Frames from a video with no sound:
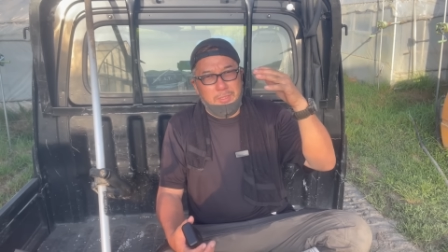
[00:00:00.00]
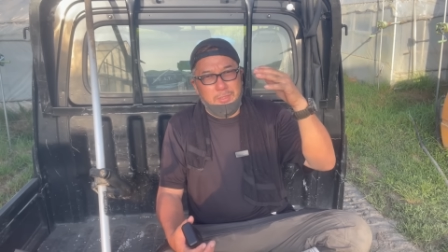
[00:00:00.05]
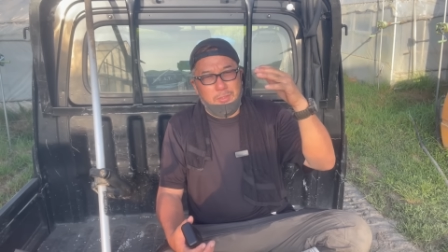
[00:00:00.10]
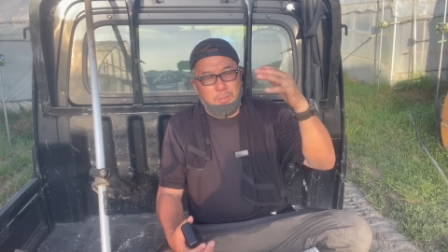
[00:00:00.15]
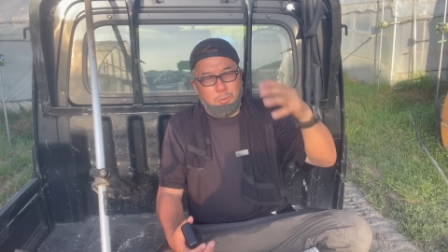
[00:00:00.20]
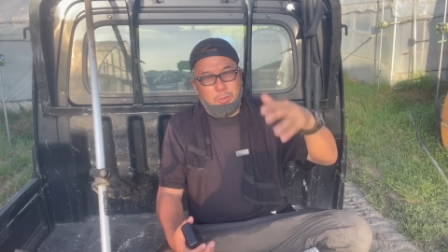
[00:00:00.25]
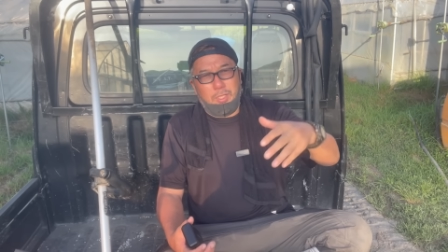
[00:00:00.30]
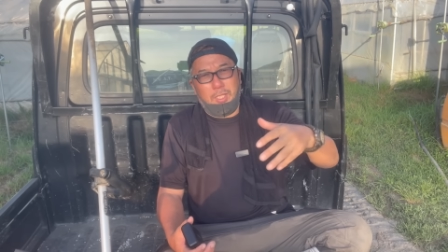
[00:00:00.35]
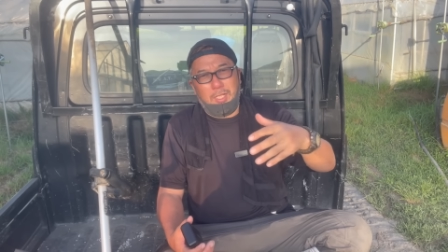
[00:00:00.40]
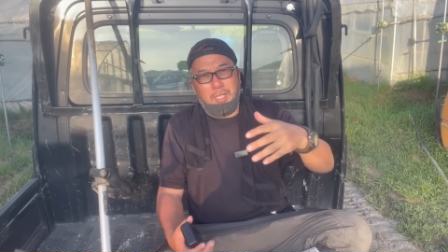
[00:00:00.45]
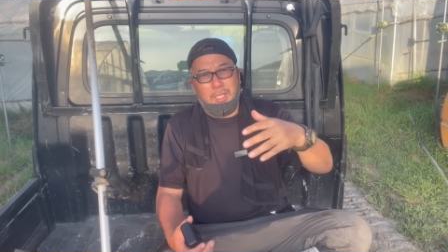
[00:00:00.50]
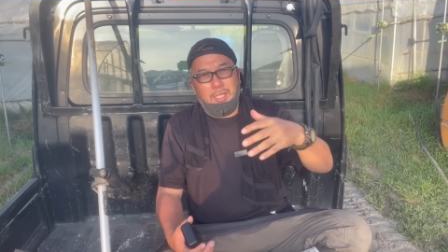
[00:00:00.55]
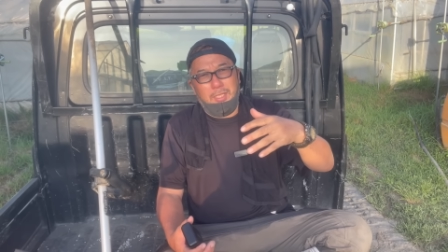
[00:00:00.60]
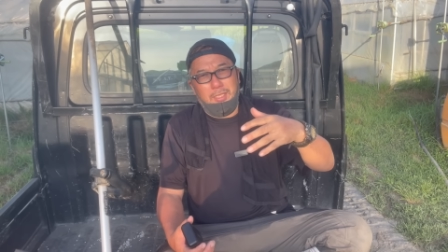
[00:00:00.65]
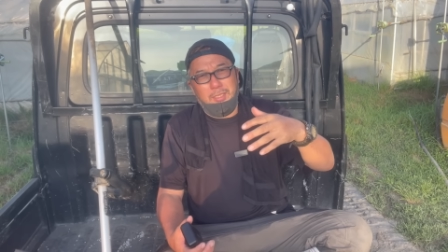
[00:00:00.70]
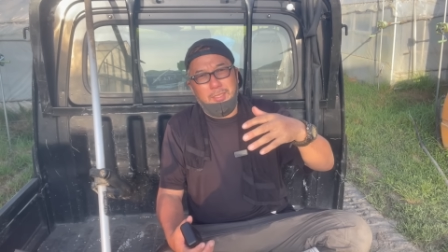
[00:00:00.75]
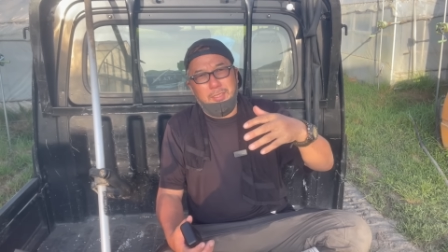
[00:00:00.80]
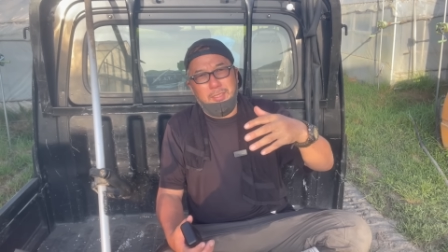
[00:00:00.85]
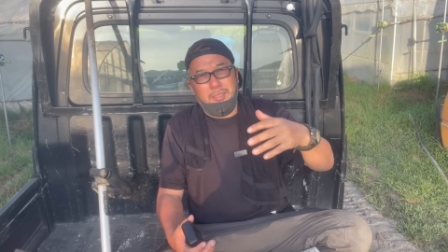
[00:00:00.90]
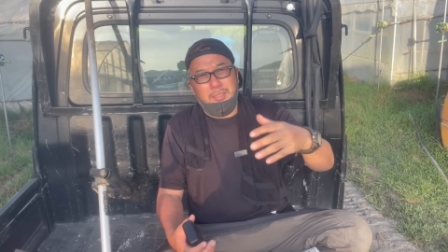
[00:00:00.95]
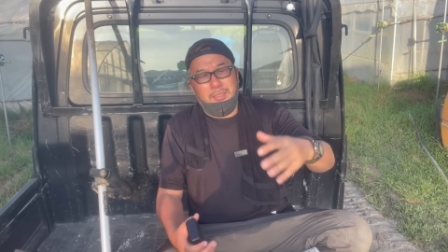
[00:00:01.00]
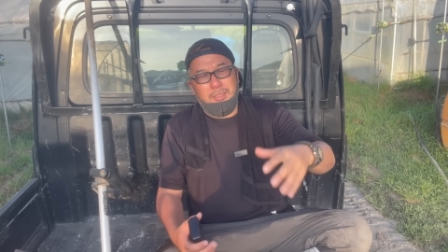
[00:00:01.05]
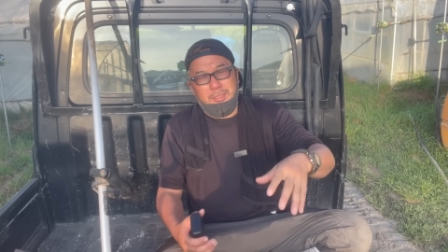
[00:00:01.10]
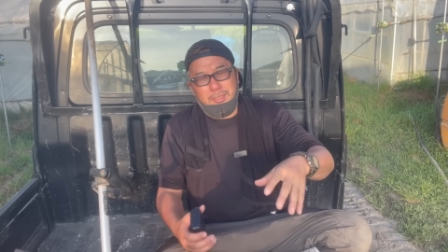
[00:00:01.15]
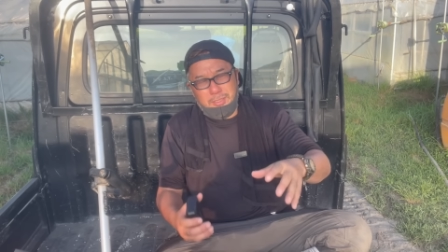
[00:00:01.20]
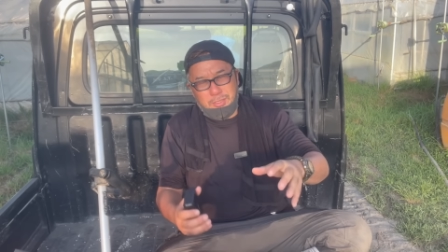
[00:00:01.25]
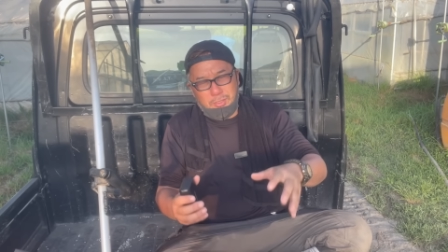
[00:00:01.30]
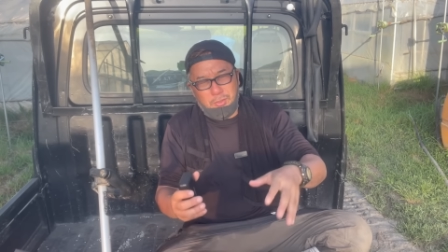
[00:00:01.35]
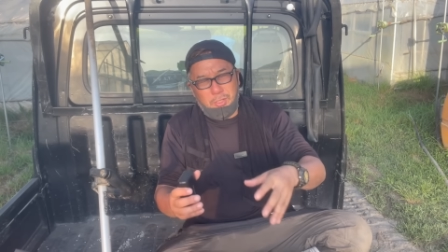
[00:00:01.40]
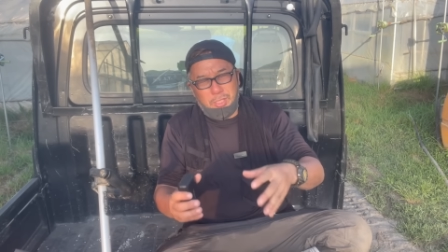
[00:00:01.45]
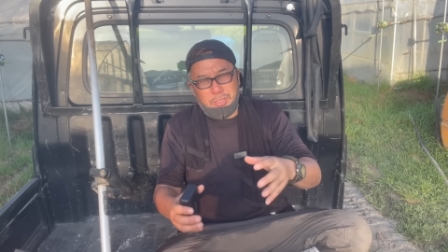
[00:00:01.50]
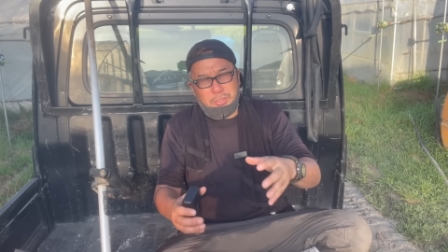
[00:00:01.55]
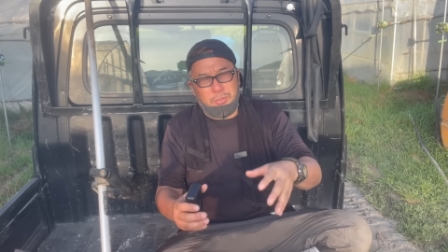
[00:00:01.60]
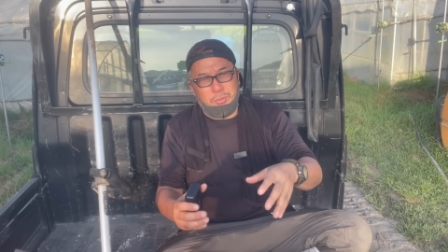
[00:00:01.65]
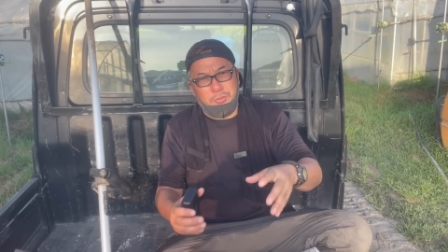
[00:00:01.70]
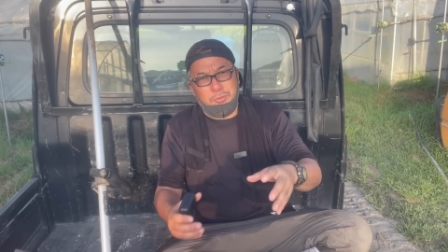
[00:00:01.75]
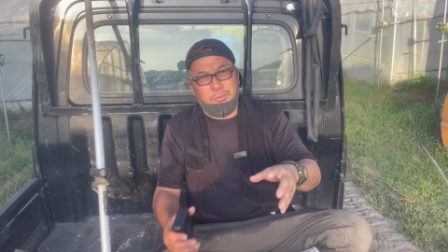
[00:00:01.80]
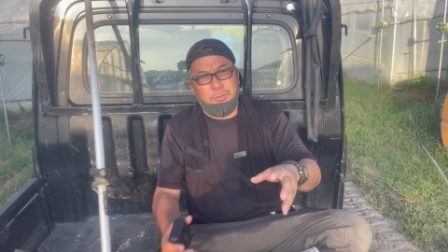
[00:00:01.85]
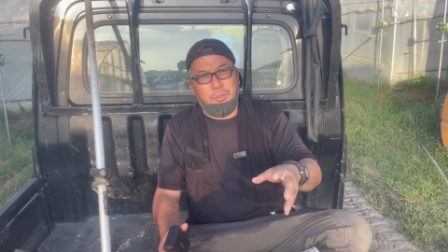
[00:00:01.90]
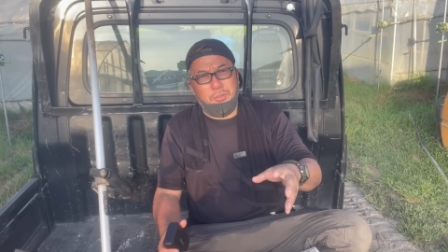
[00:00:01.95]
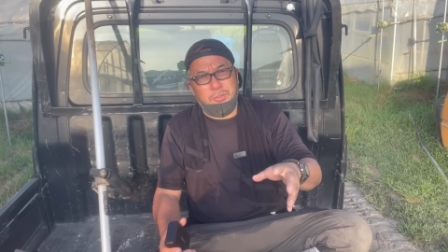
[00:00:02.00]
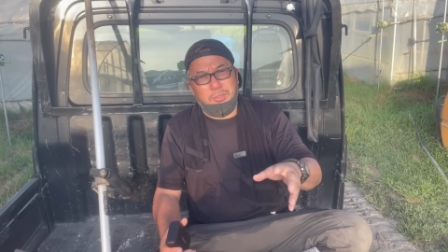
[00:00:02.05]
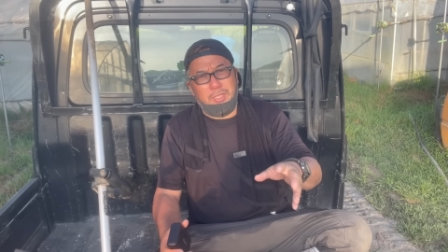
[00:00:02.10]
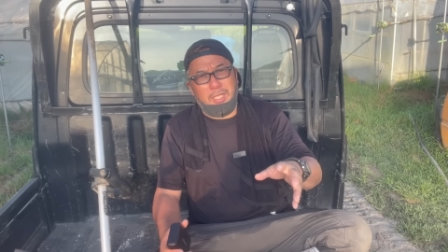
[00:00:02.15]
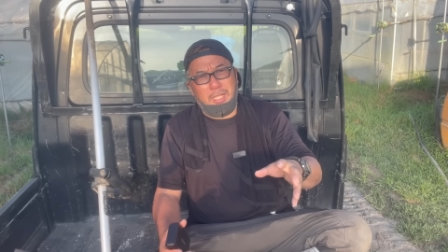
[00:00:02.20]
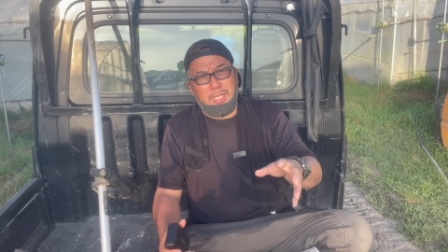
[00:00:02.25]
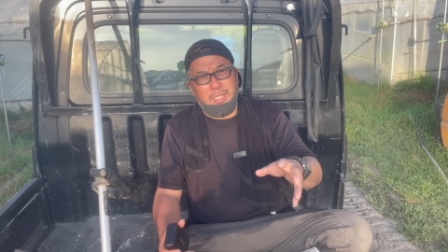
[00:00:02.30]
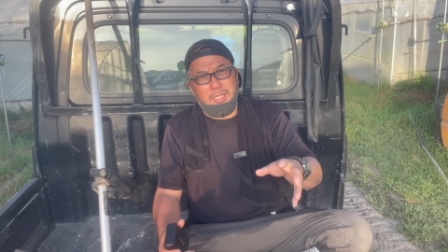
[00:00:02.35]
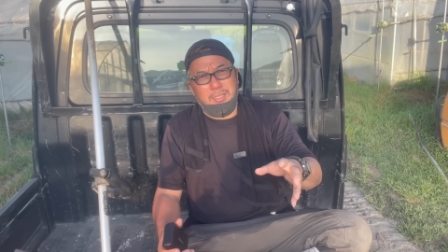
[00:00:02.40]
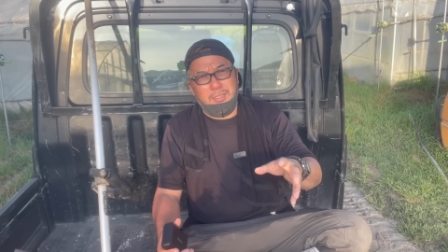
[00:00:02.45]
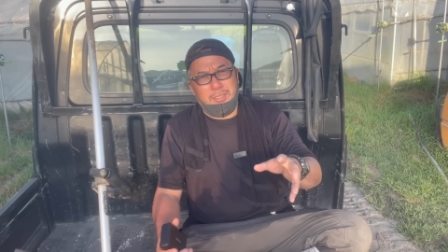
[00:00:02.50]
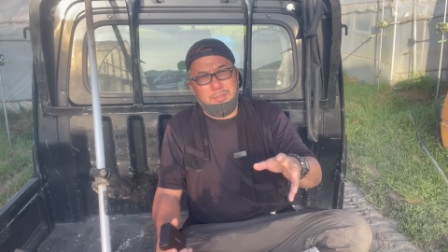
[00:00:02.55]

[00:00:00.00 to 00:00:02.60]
そこから二の足を踏んどった